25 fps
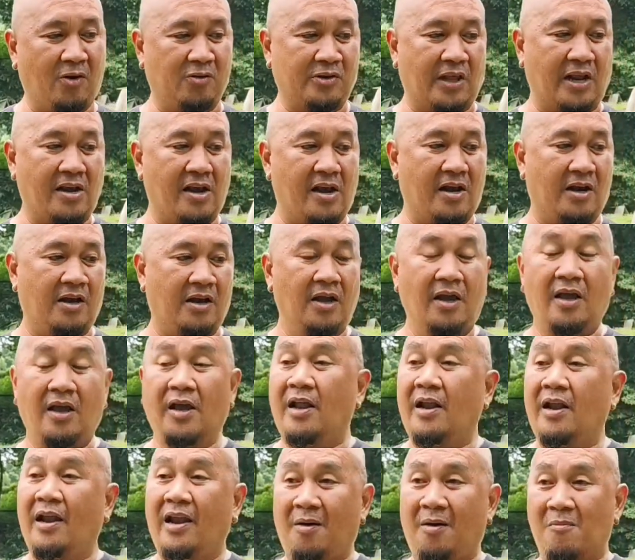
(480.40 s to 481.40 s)
pero talagang
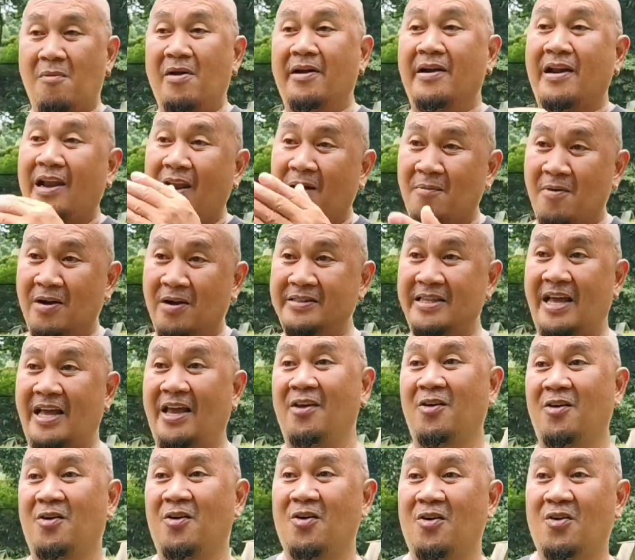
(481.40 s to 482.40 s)
lamang na lamang
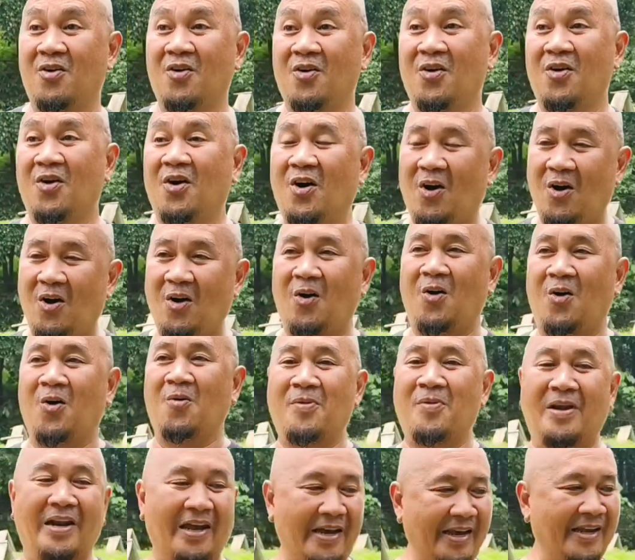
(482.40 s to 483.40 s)
tayo.
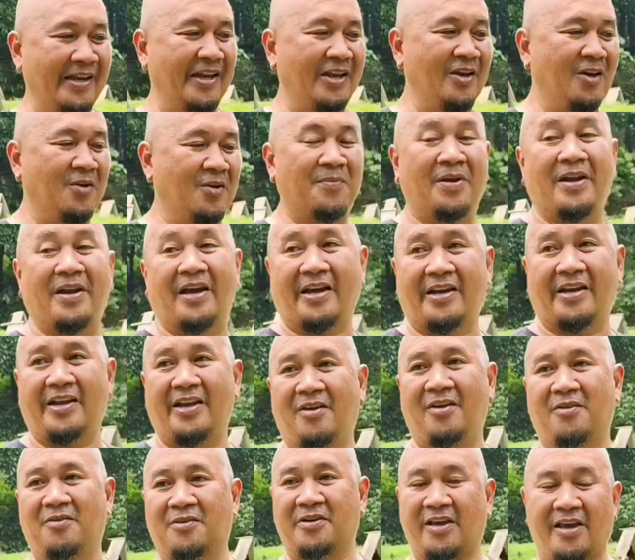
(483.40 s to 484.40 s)
Oo, malaki na 'yon, malaki
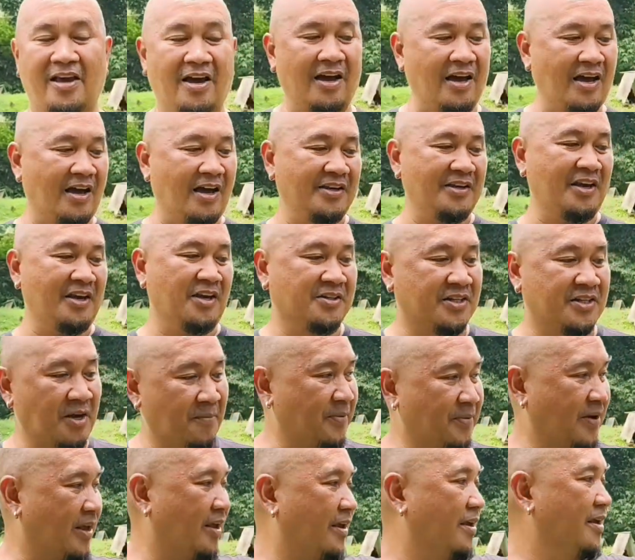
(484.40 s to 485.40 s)
na 'yon. Kaya 'yan,
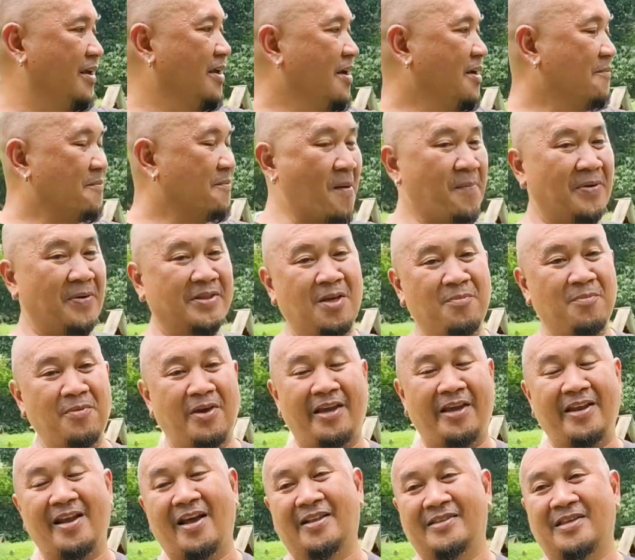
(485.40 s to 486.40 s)
syempre,
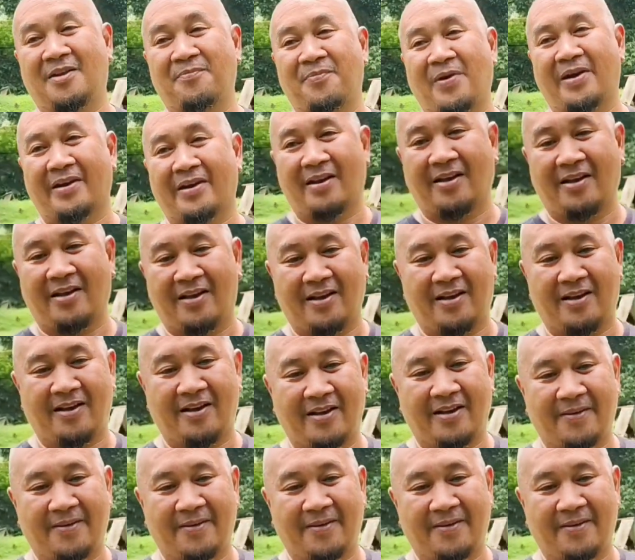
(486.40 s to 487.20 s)
papadamihin natin para